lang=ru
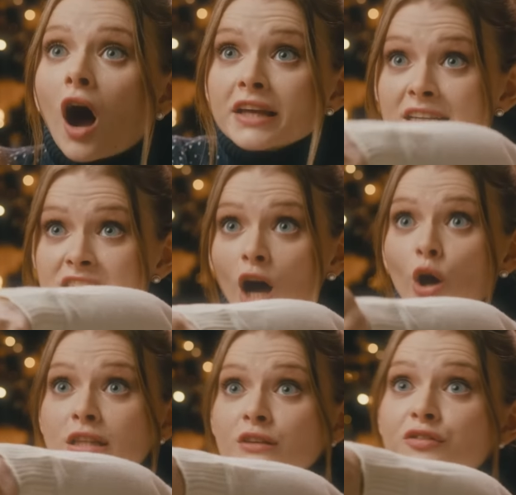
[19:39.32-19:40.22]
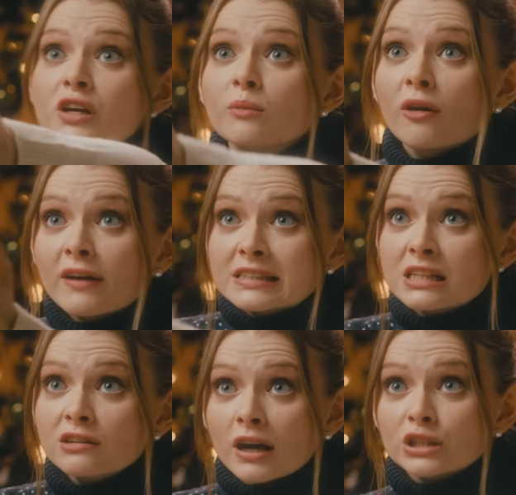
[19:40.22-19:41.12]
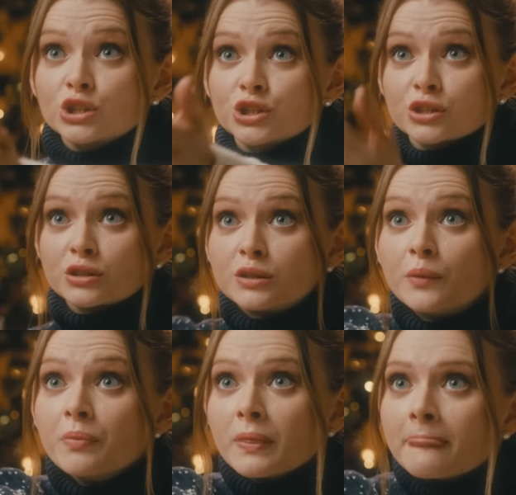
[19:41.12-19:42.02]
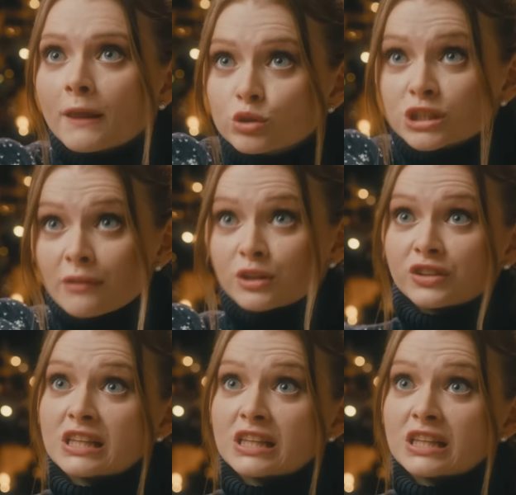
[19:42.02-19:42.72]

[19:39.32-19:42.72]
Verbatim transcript: Да я знаю, это фильм э, Василий Иванович э, устраивает